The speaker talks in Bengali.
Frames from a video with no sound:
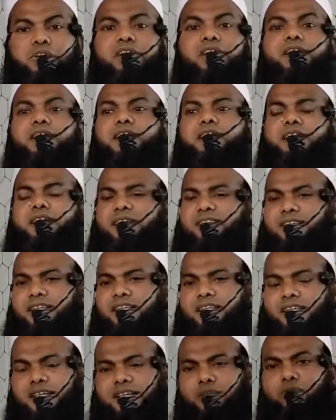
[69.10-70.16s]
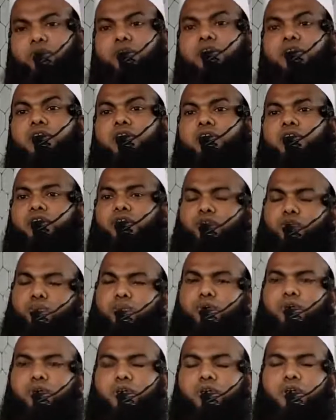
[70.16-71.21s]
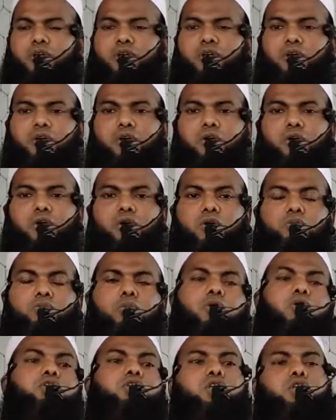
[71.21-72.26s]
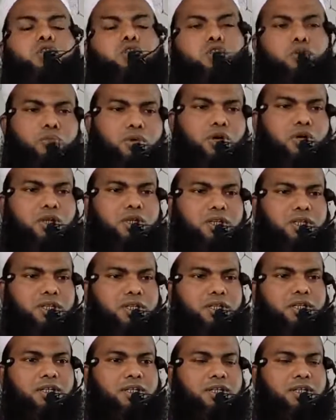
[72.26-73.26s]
কঠিন একটা জায়গা কঠিন একটা সময় মৌতের সময়